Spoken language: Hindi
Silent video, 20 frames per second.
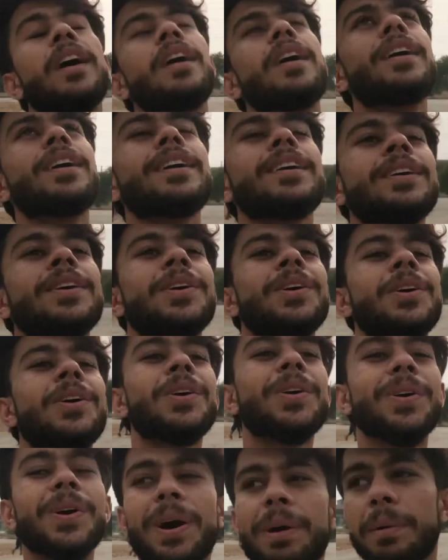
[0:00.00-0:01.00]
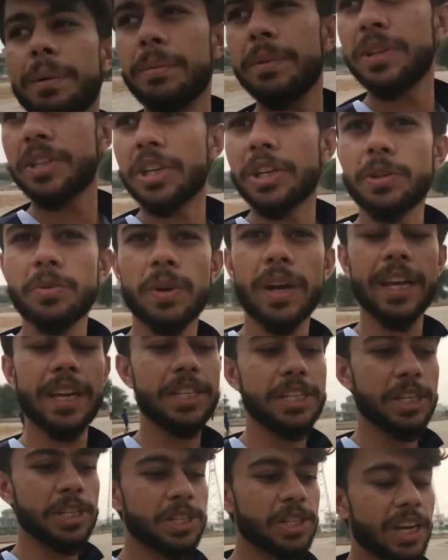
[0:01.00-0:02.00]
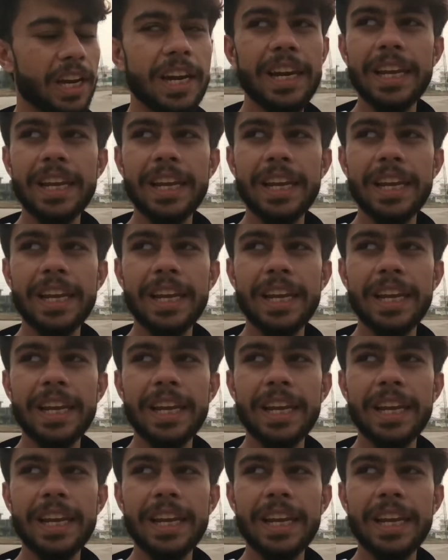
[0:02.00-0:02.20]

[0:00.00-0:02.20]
हाँ हम अपनी शर्ट वगैरह चेंज कर